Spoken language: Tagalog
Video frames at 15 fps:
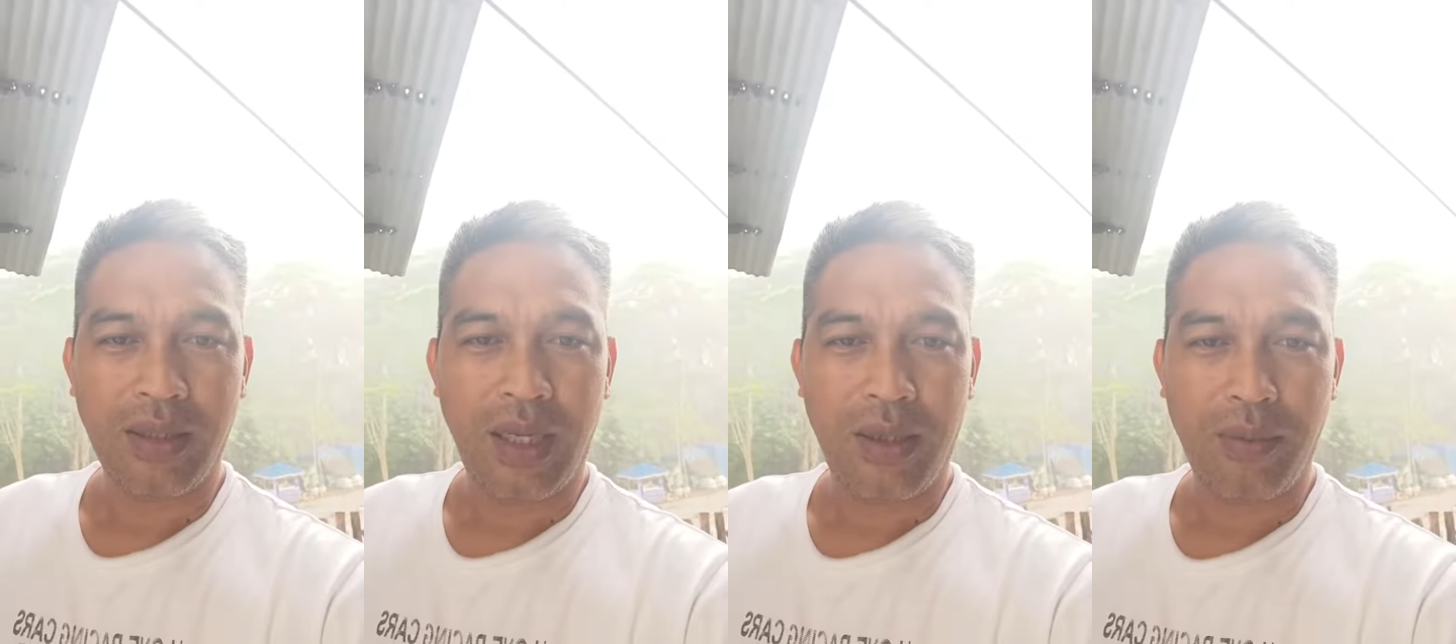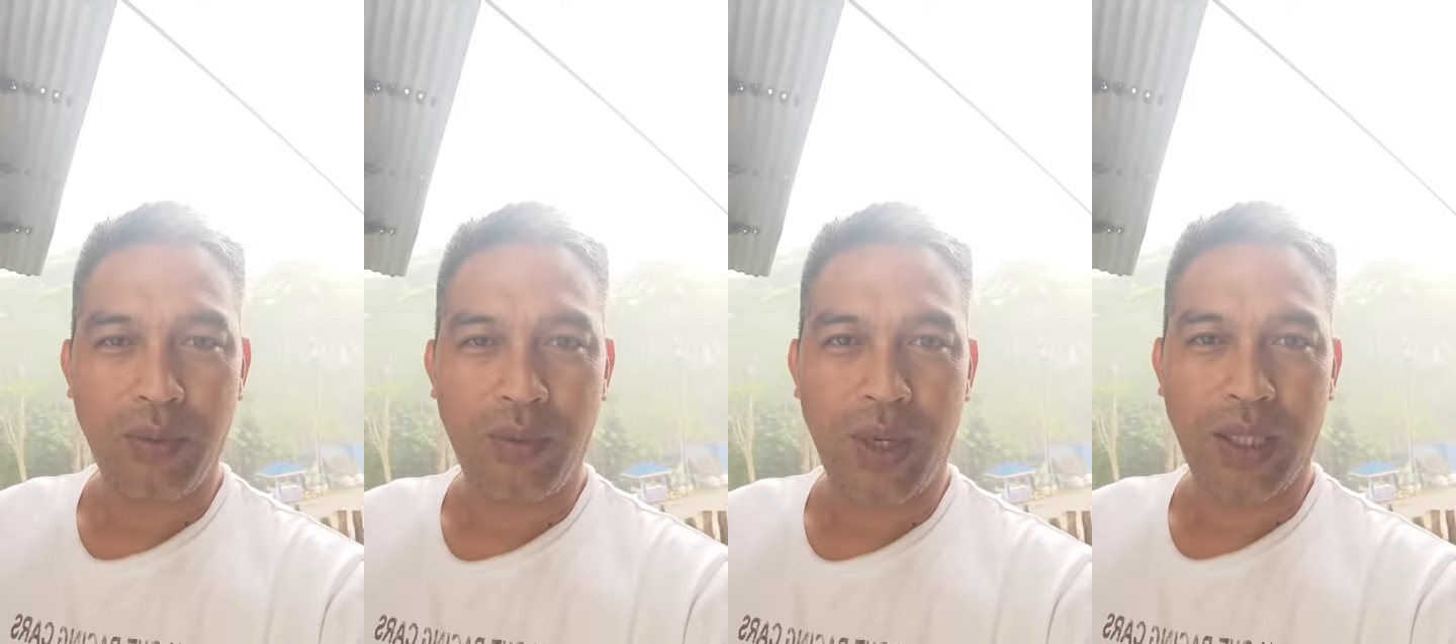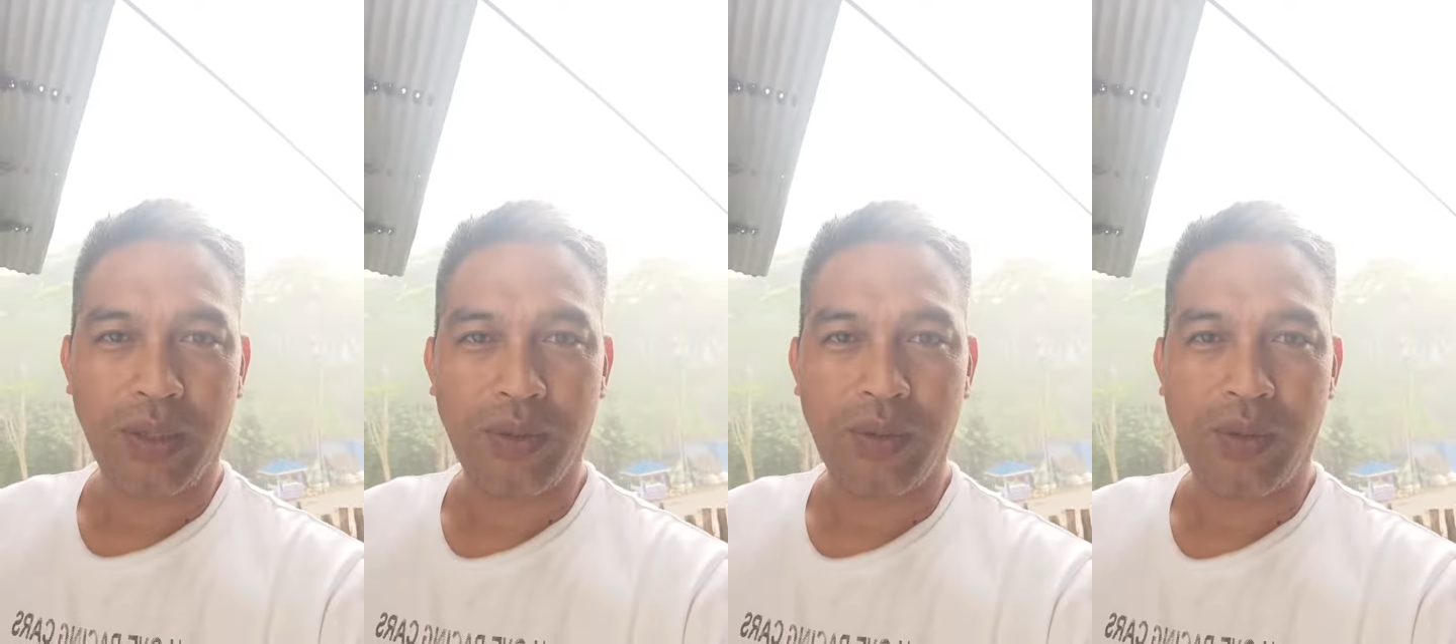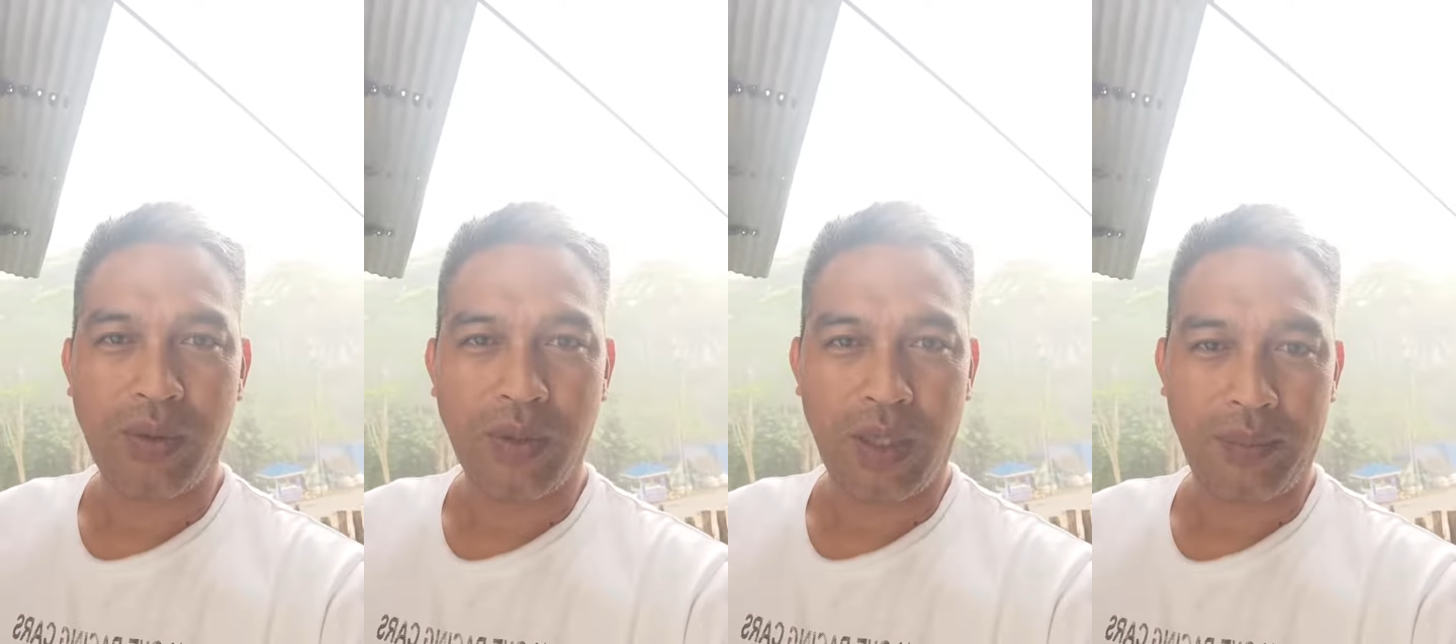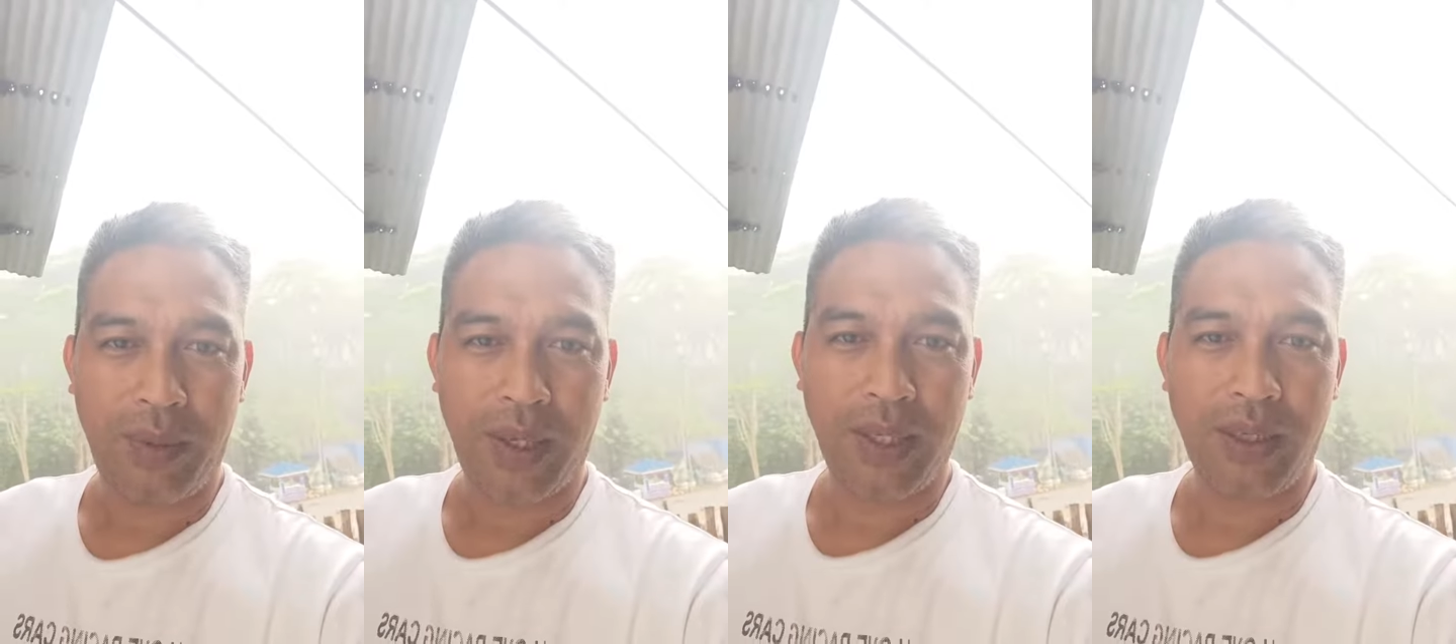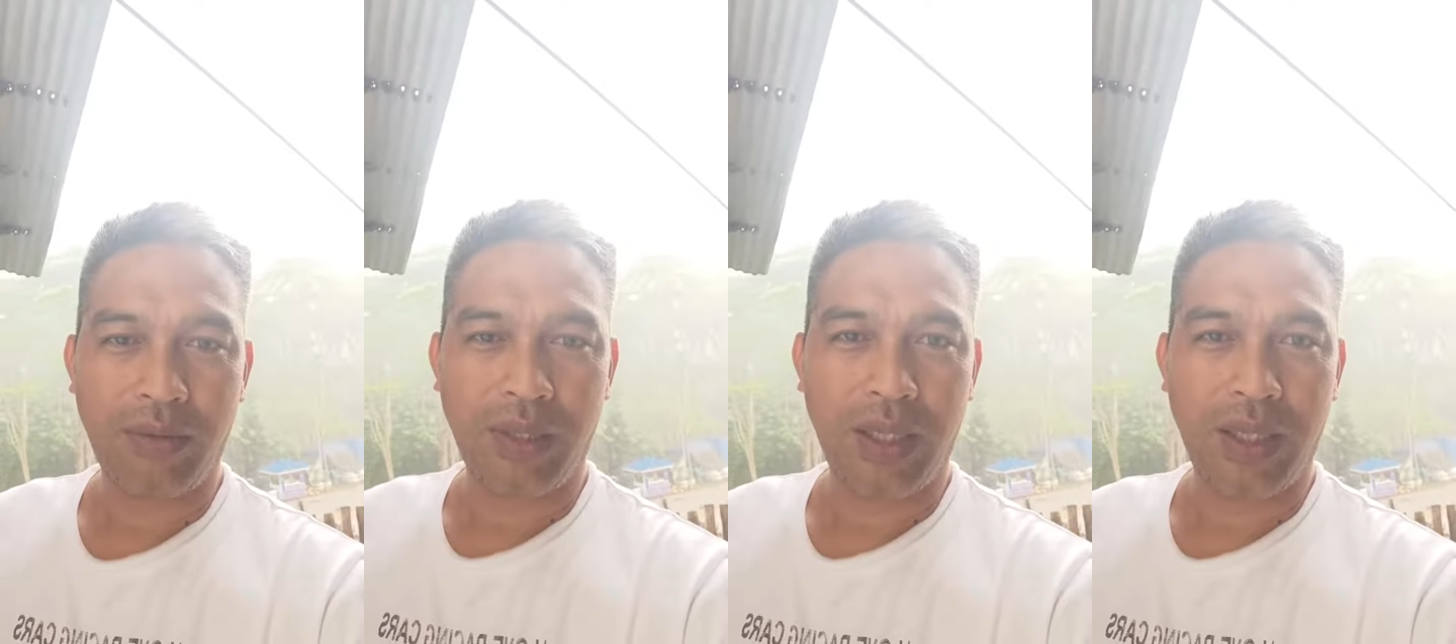among kwarto kapaandarog